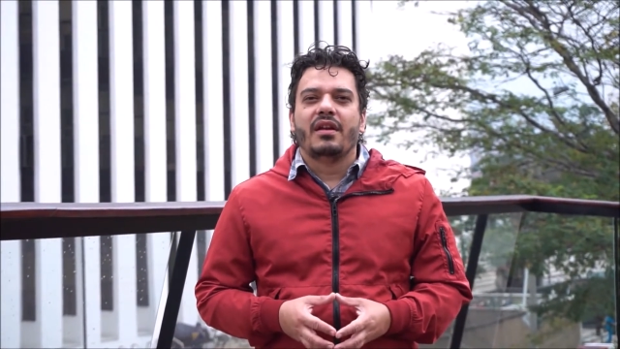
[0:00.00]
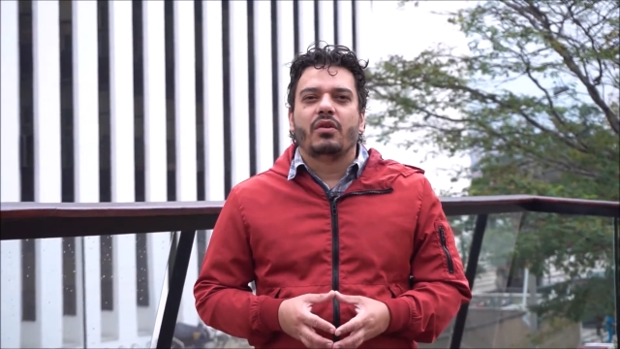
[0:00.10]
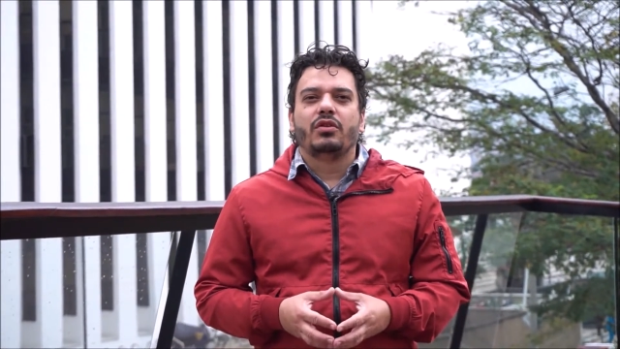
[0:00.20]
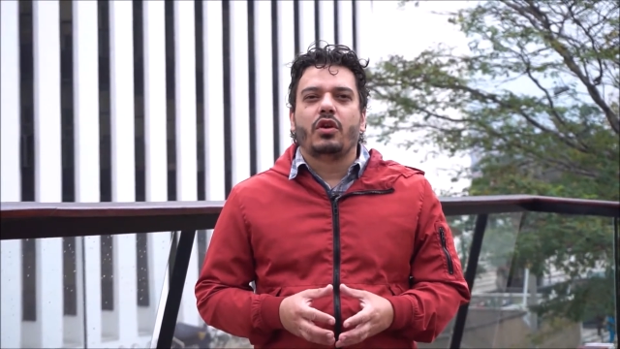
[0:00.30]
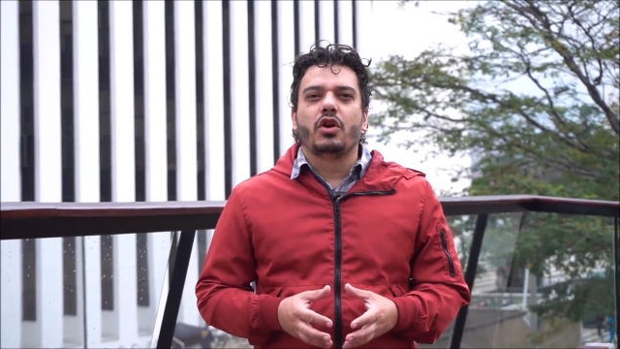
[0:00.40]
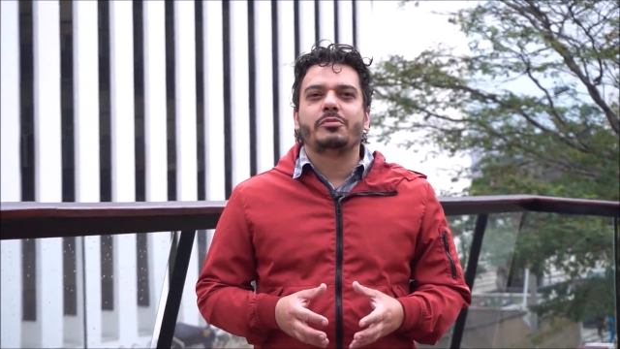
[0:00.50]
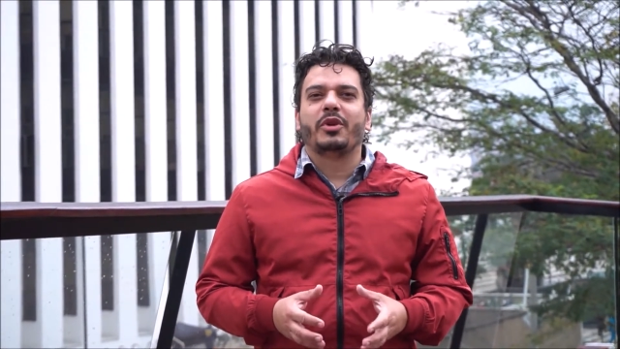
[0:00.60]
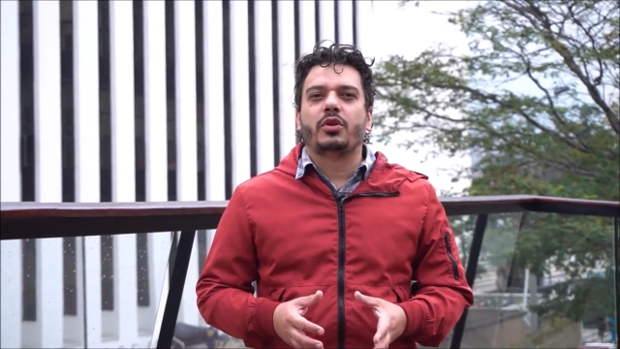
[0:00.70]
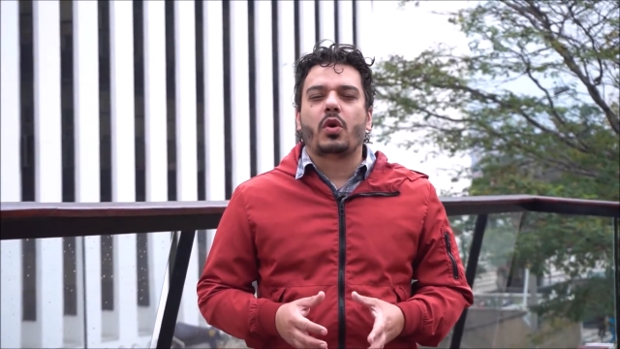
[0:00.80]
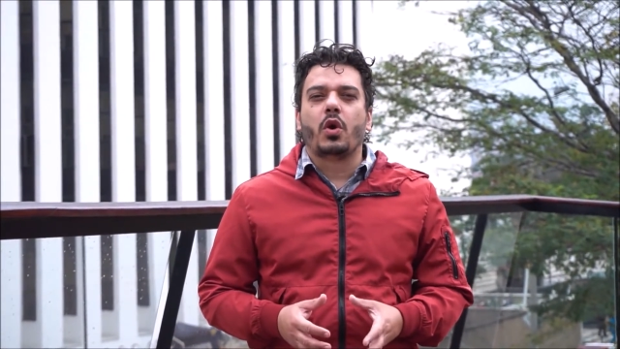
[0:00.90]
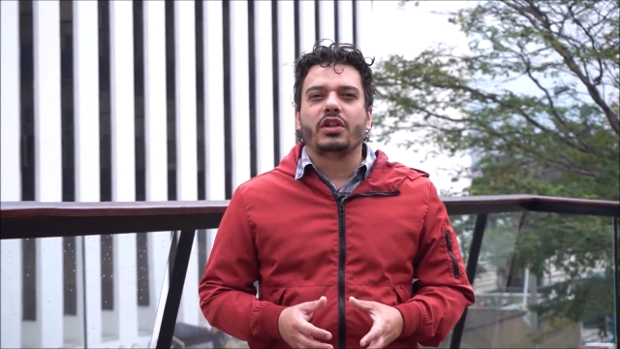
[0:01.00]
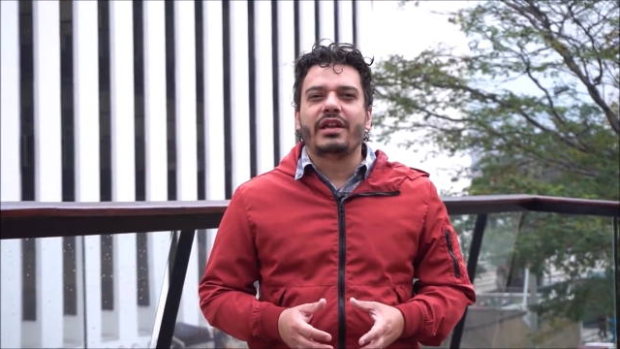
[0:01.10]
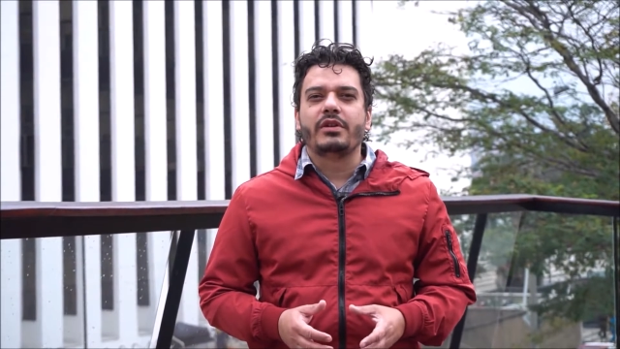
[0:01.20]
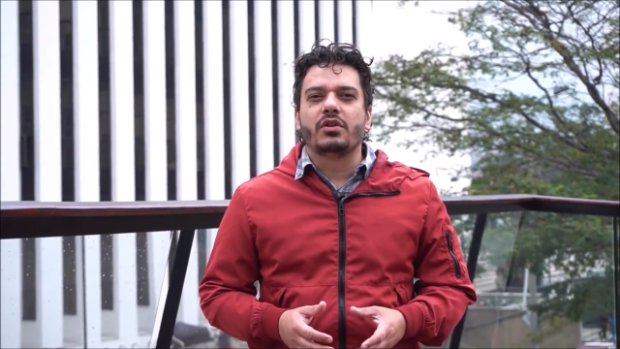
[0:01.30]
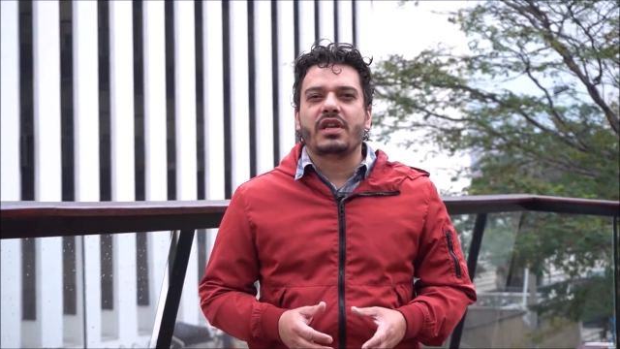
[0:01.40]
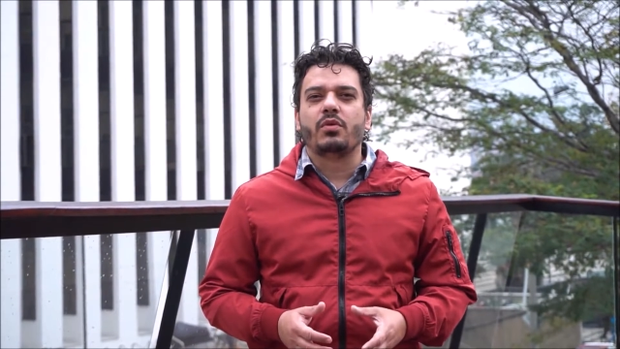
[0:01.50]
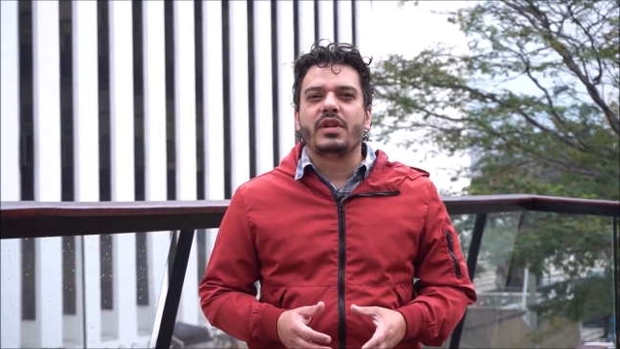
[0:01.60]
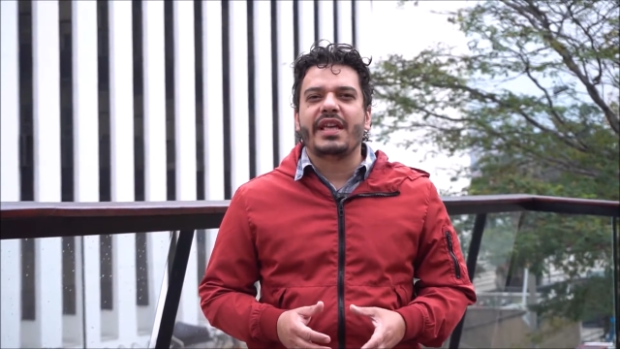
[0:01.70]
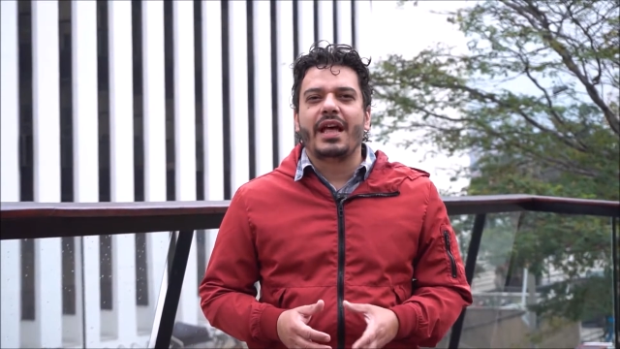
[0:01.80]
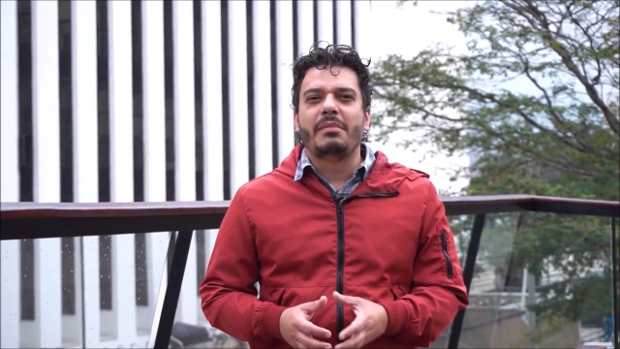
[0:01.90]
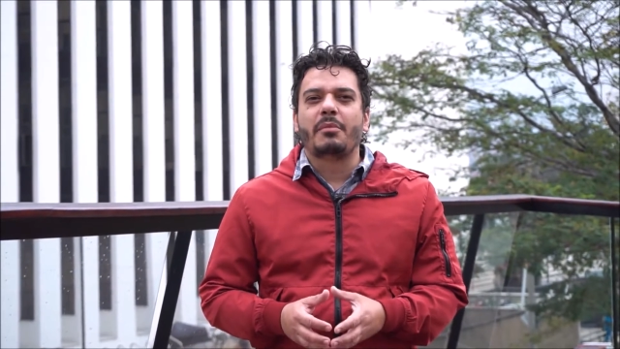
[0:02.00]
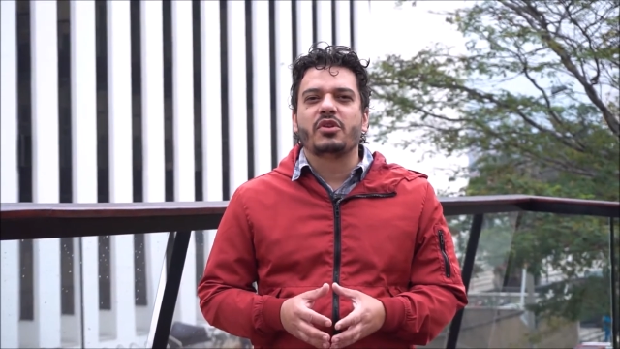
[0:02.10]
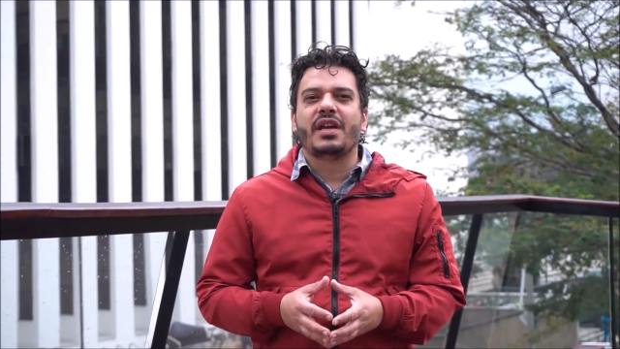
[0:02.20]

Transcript: Con todos los protocolos de bioseguridad vamos